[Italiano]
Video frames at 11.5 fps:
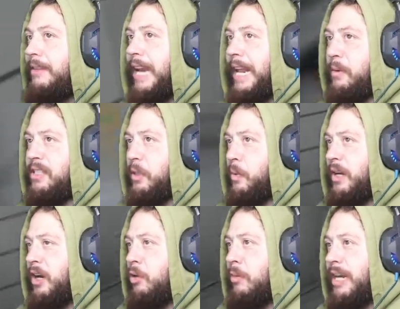direi che questa qui è
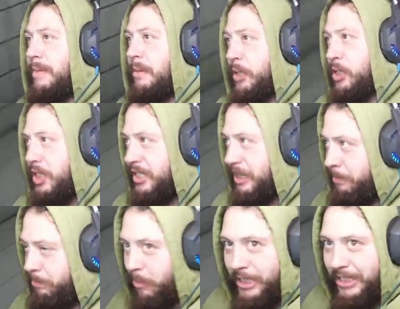un'anomalia ben precisa.
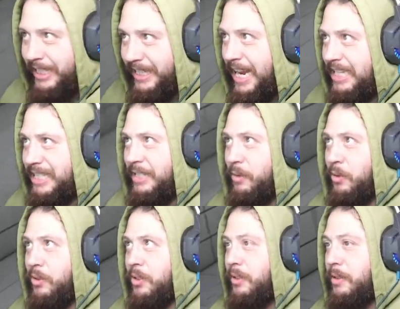Porca di che ansia
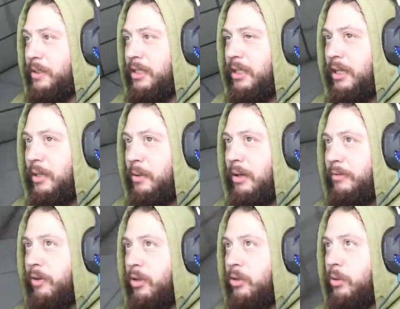quello, quella
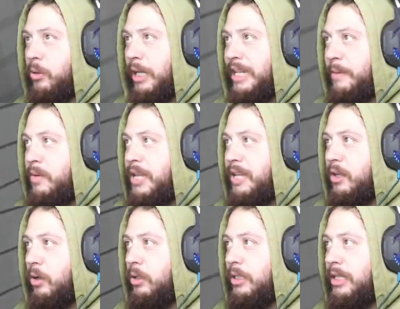foto. Andiamo indietro,